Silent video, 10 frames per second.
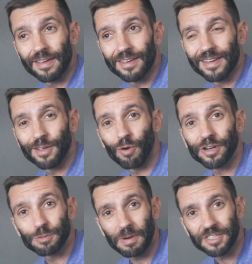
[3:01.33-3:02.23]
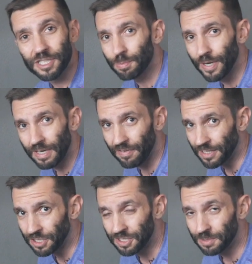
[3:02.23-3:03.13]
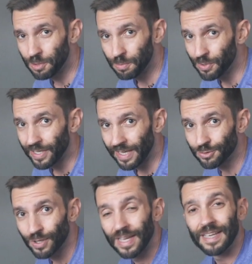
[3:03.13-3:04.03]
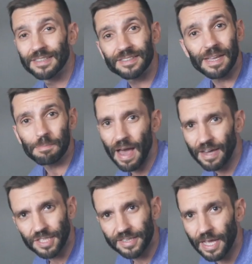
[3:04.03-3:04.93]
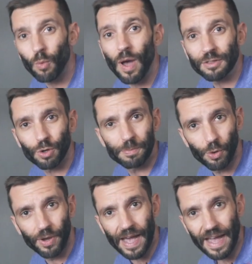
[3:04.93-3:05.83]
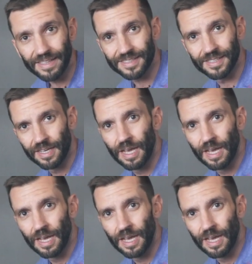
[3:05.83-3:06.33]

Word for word: é, eh, que eu vejo bastante por aí na faixa de mil, mil quinhentos. Existem barras de até quatro mil reais.